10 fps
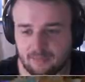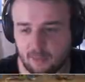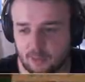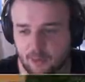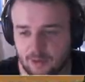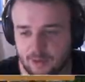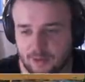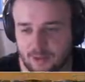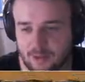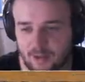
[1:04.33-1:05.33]
buco.
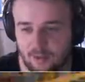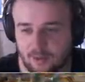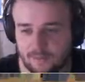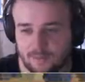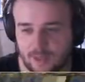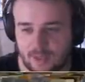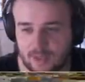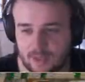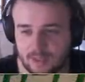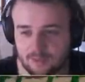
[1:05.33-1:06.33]
Allora,
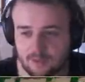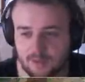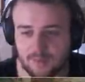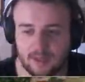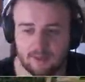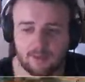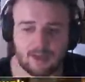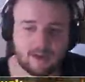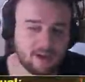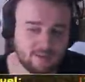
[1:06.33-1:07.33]
siamo tornati, vabbè, qui
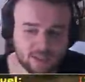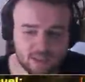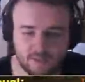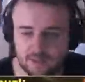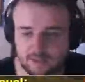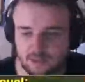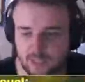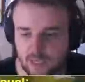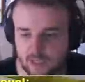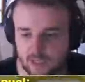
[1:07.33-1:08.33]
l'avete già visto, sti
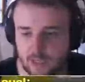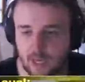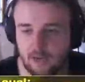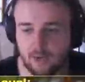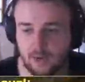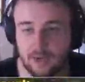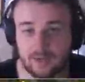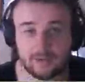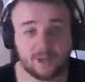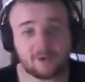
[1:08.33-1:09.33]
cazzi. Allora,
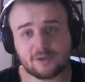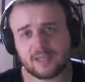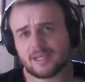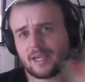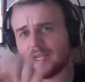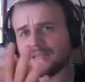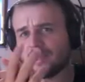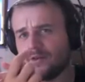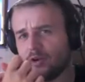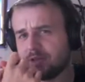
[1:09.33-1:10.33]
ricordate che l'altra
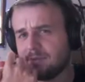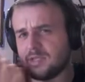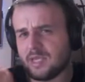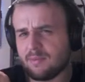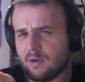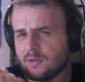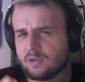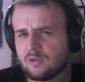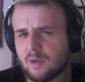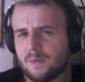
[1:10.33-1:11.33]
volta, mi sembra, la volta
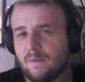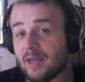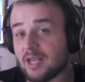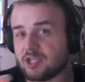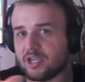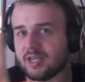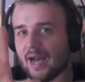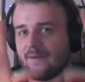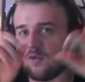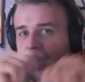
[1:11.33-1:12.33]
ancora prima, vi
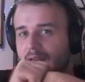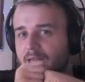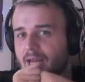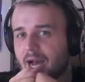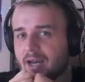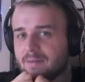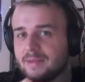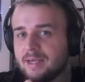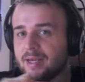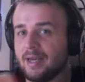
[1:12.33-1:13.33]
accennavo alle armi